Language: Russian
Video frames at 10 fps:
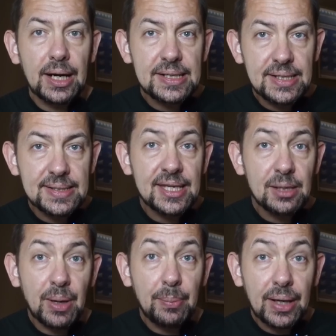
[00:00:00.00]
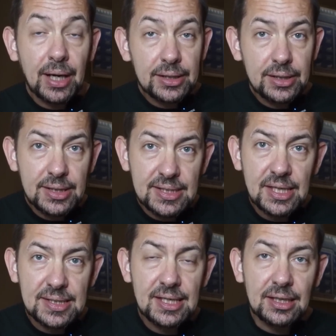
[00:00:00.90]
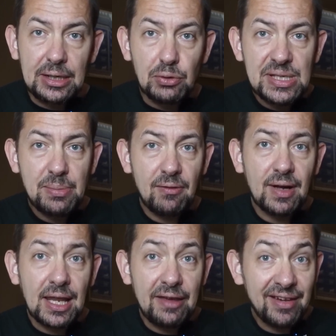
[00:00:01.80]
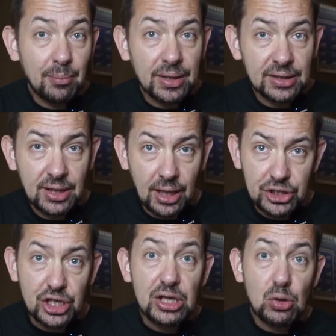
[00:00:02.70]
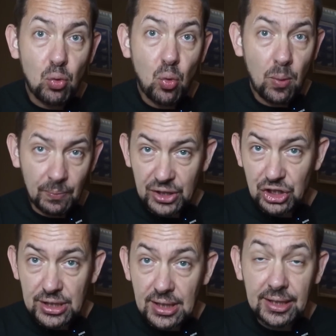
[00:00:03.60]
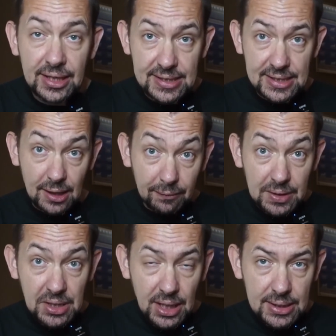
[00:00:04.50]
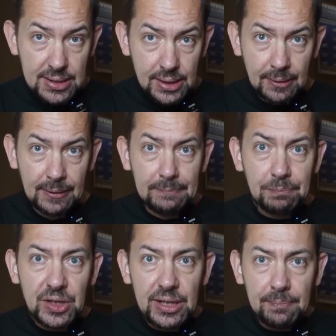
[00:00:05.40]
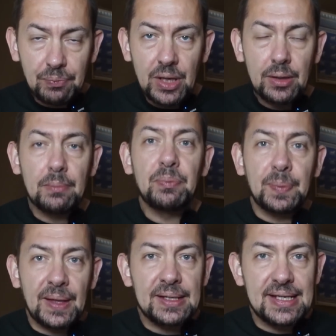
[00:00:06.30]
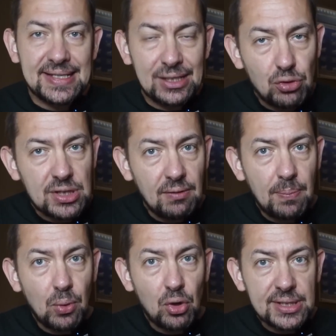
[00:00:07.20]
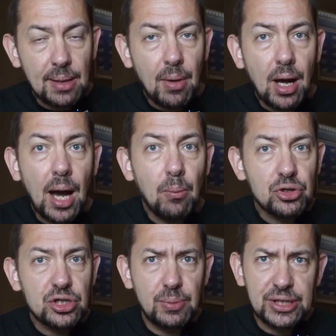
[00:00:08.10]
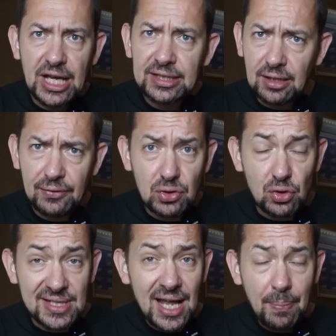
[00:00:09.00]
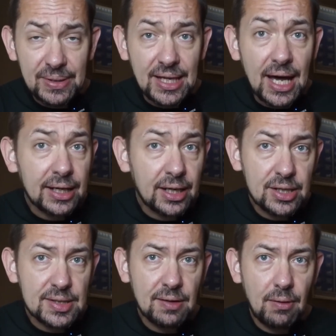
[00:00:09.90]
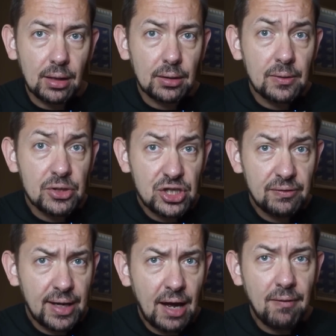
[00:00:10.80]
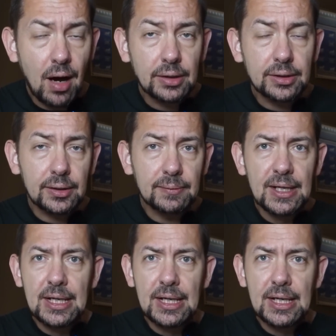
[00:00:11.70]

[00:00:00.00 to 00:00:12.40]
Российские пропагандисты сделали у себя в голове монтаж и у жителей Российской Федерации, и э, Э, задаются вопросом, а может быть это все Запад организовал? ЧВК «Вагнер».